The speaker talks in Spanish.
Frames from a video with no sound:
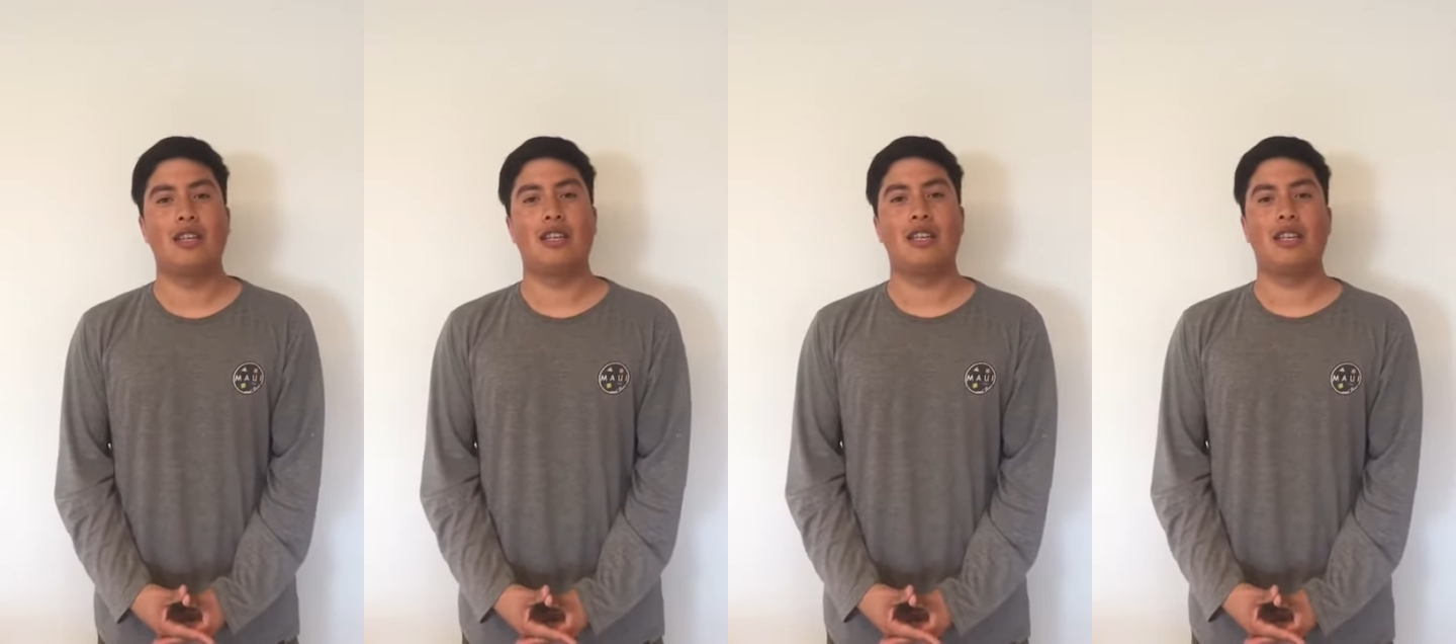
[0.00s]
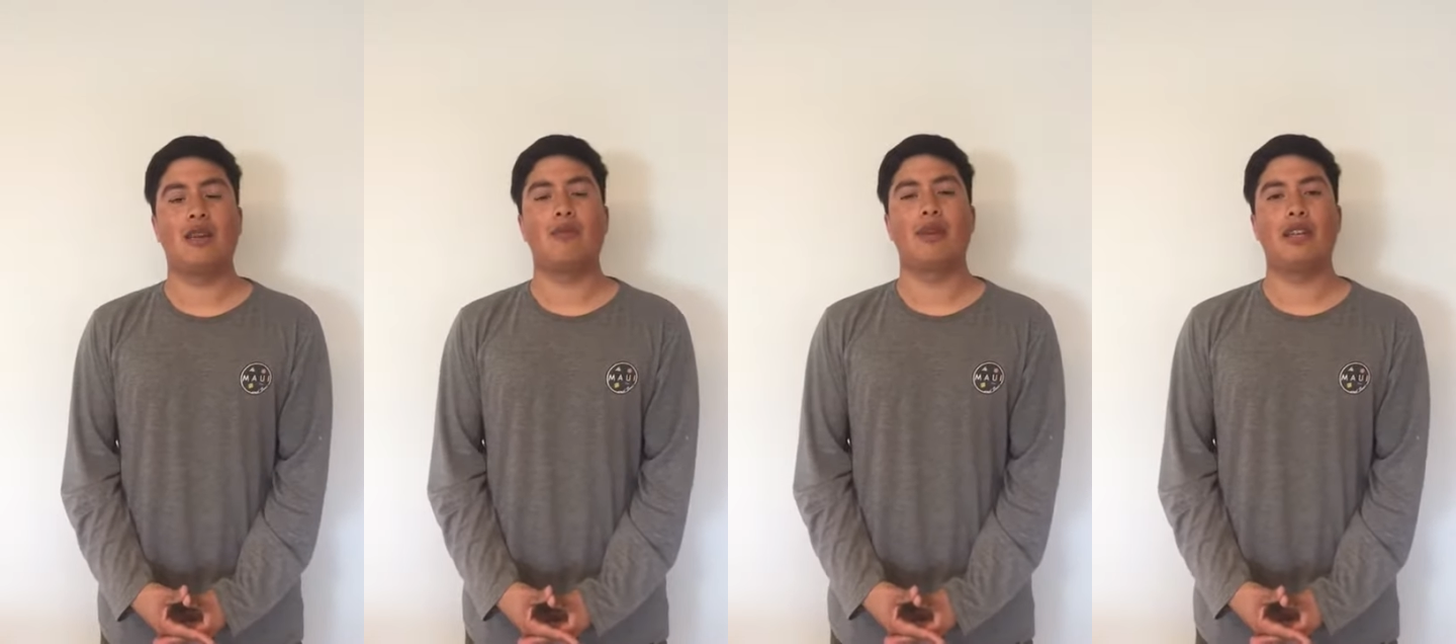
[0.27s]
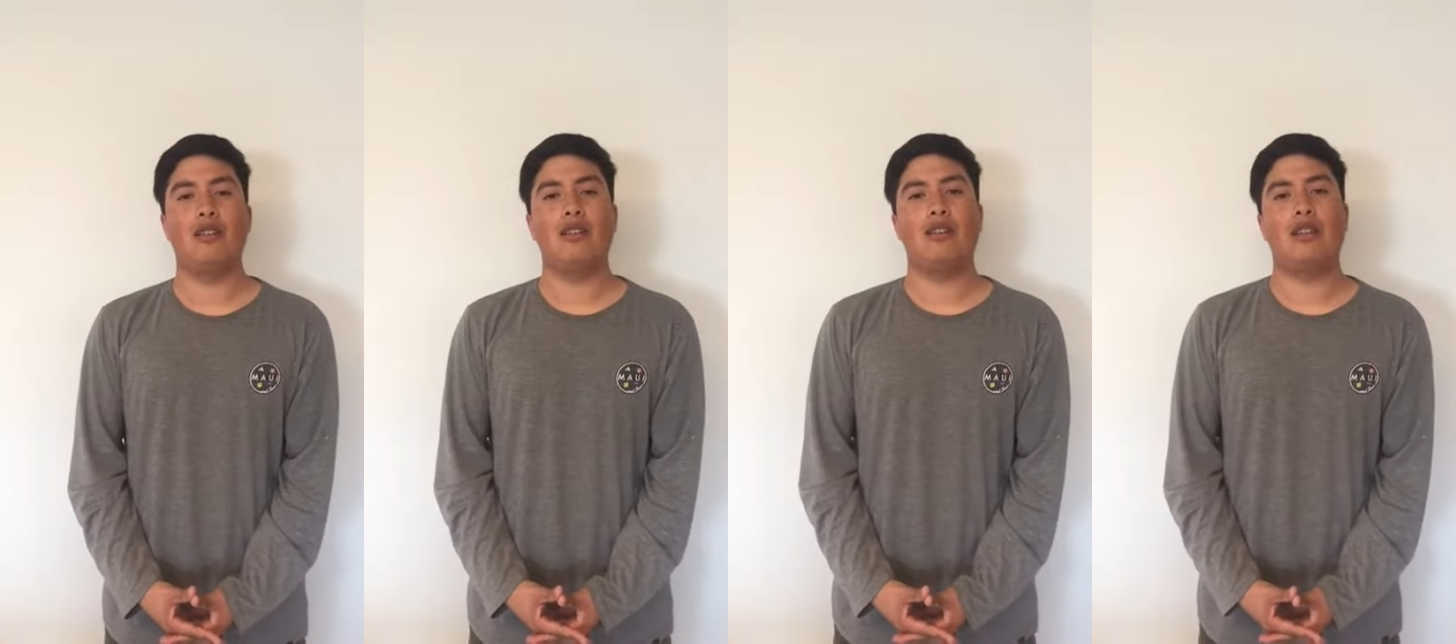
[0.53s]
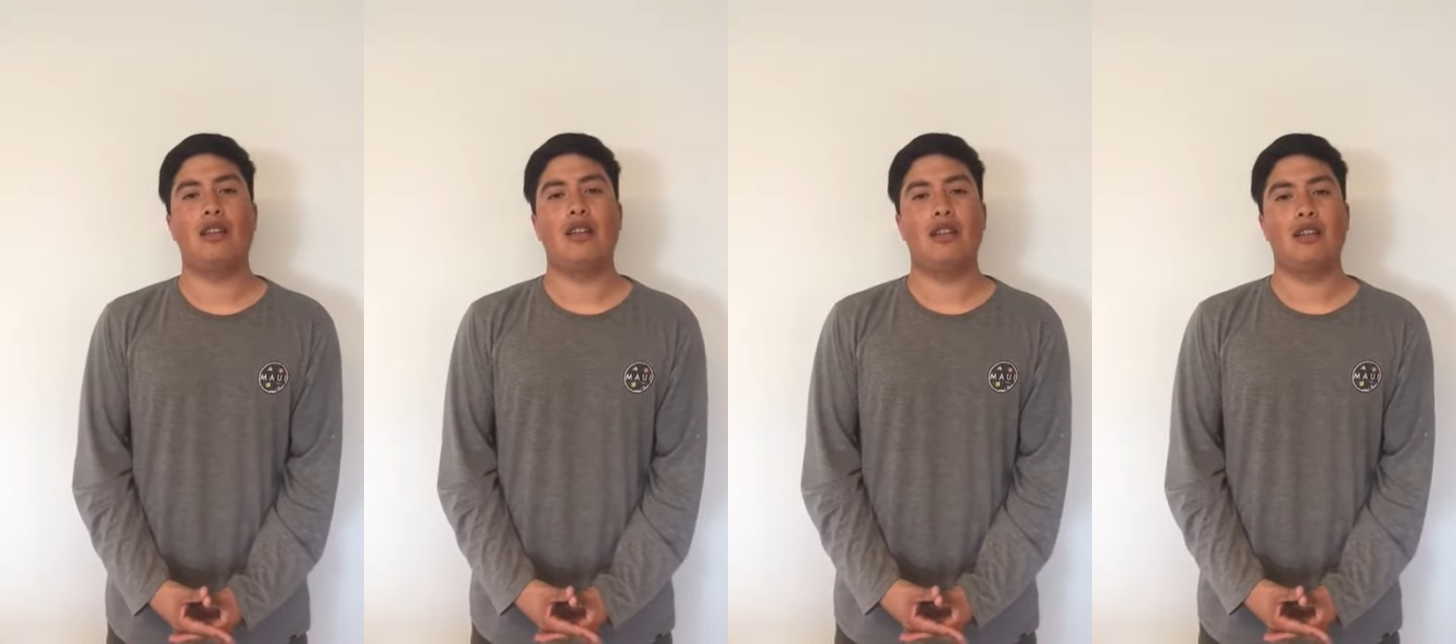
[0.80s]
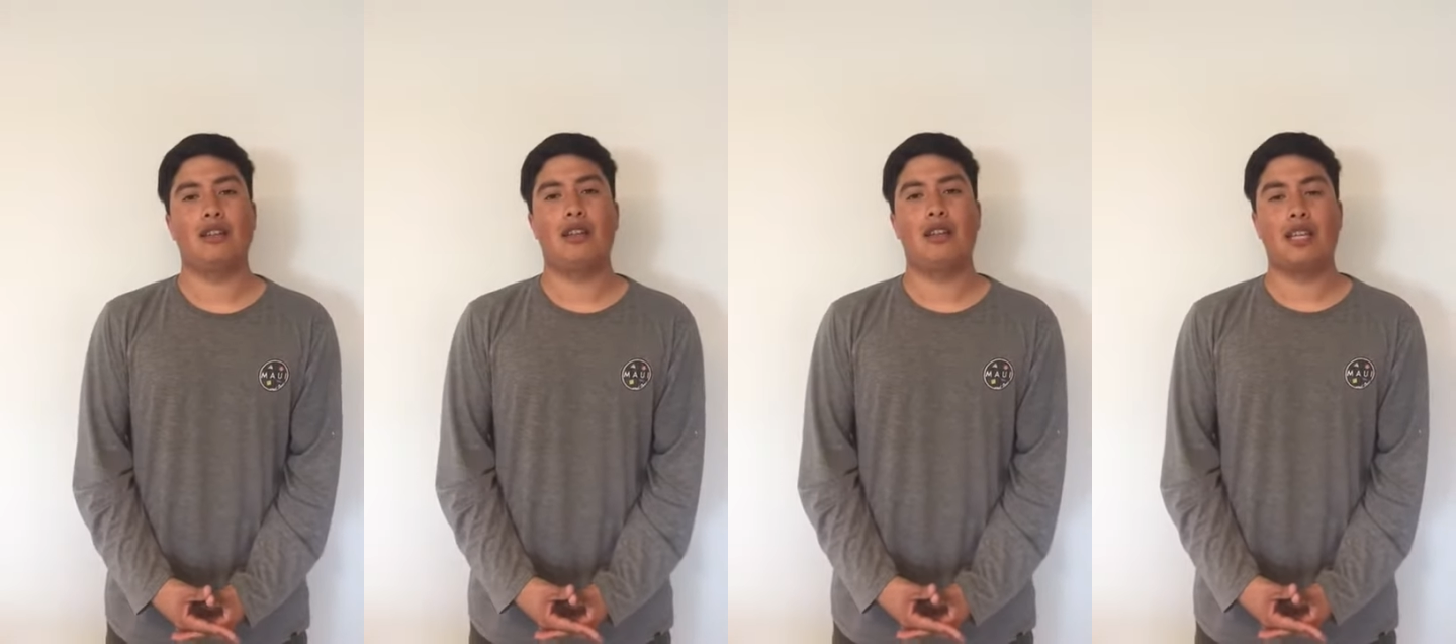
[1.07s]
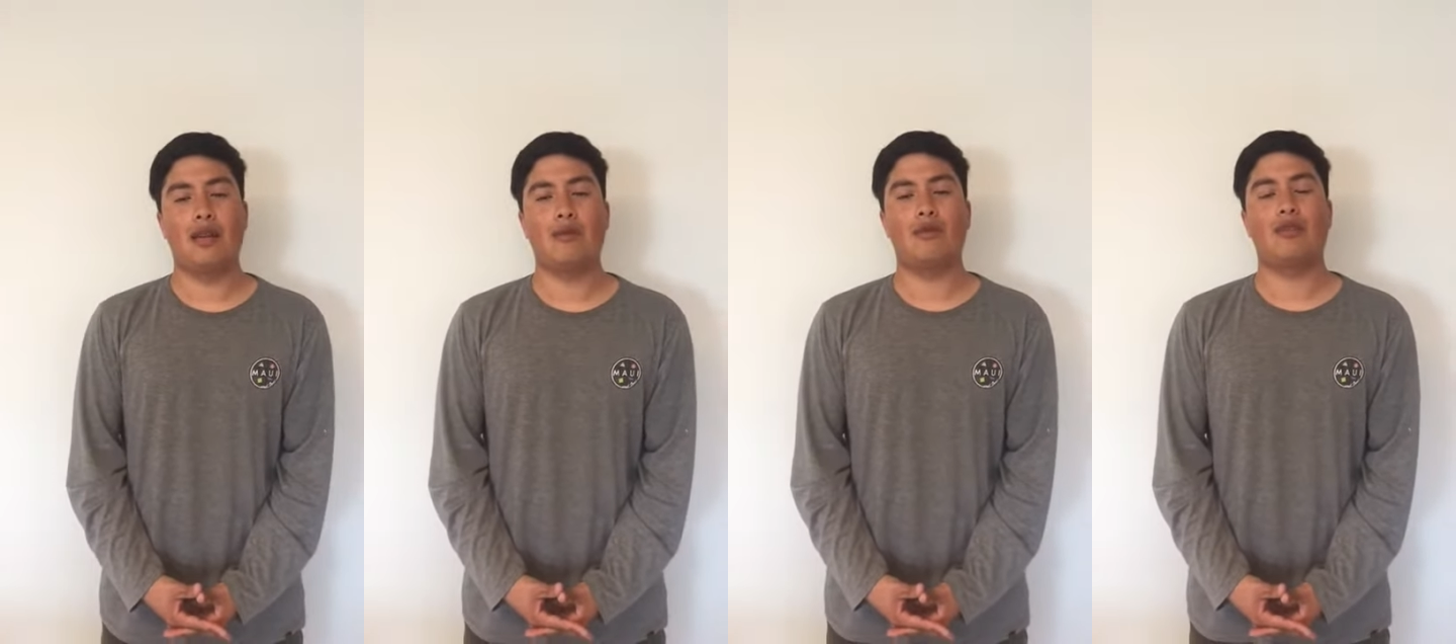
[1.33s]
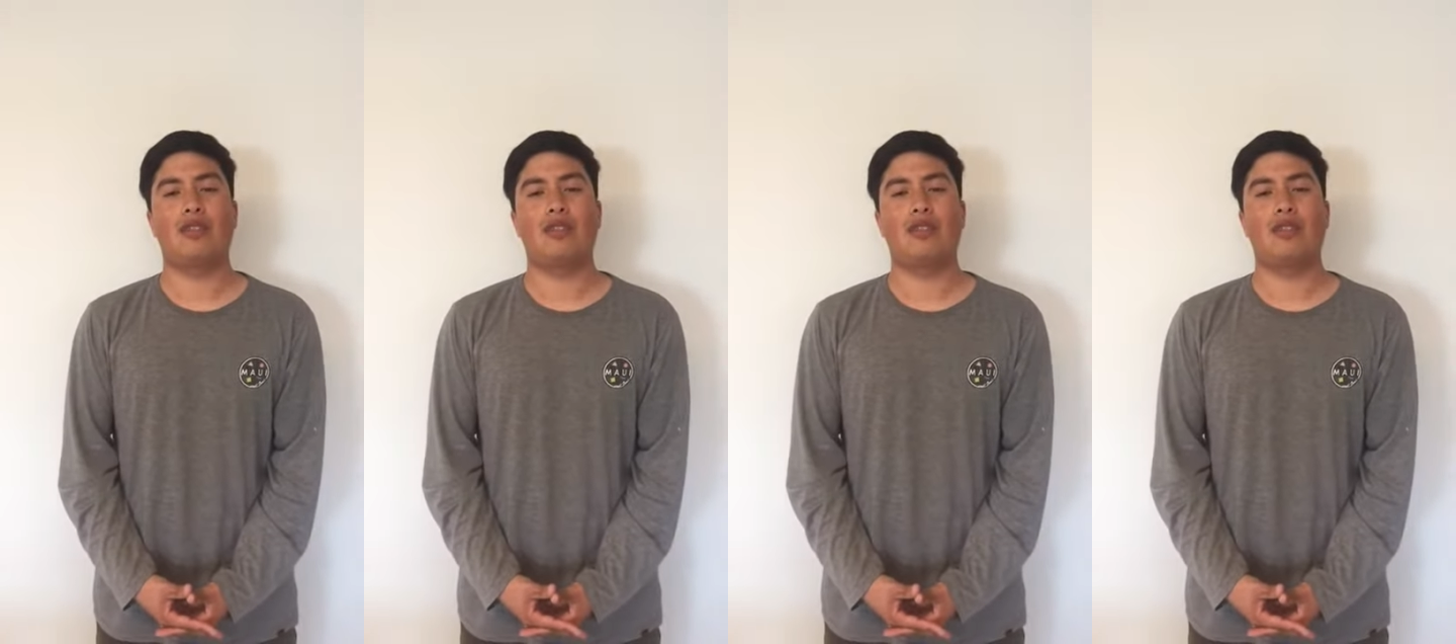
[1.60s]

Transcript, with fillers: y también tendremos